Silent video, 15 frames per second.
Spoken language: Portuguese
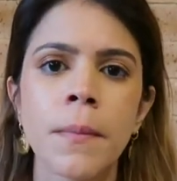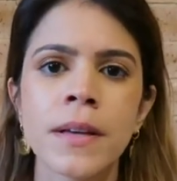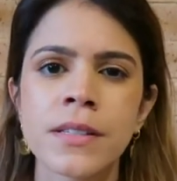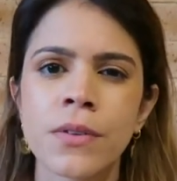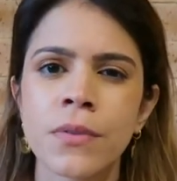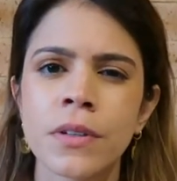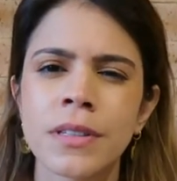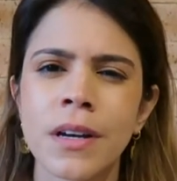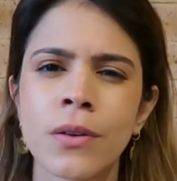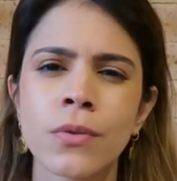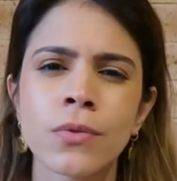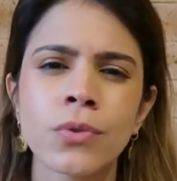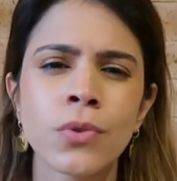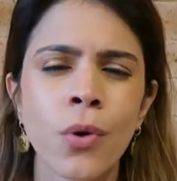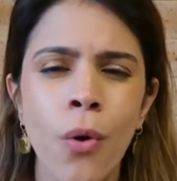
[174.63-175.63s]
mas é um
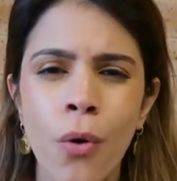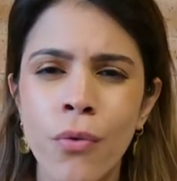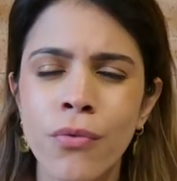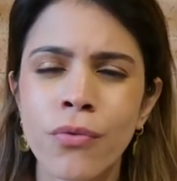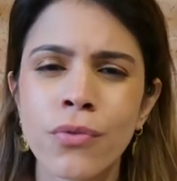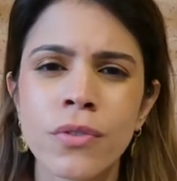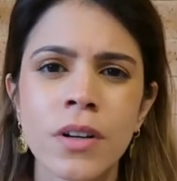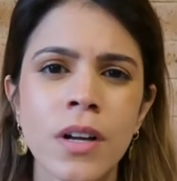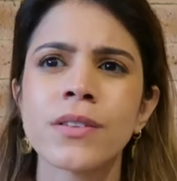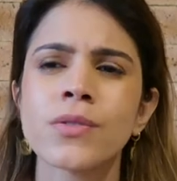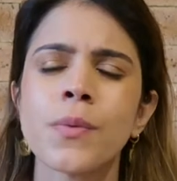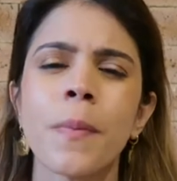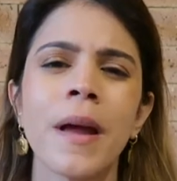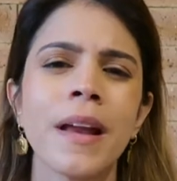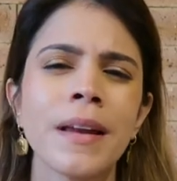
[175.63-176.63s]
hotel novo, é
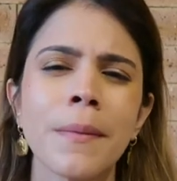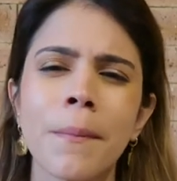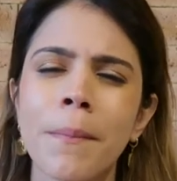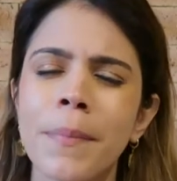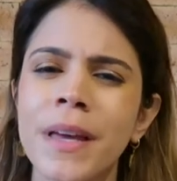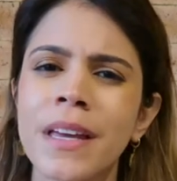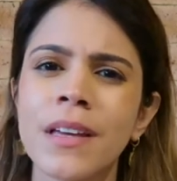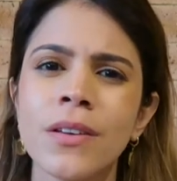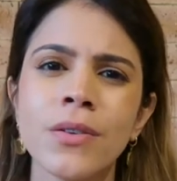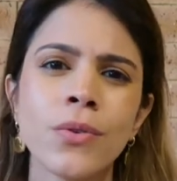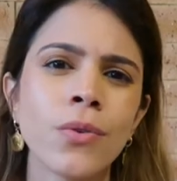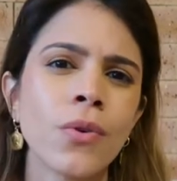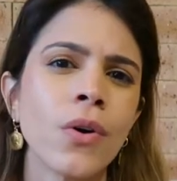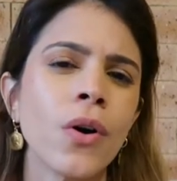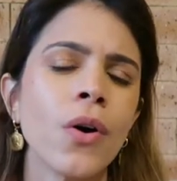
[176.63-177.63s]
super
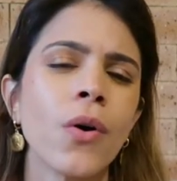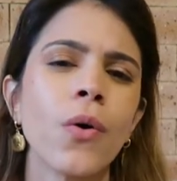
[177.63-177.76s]
limpinho,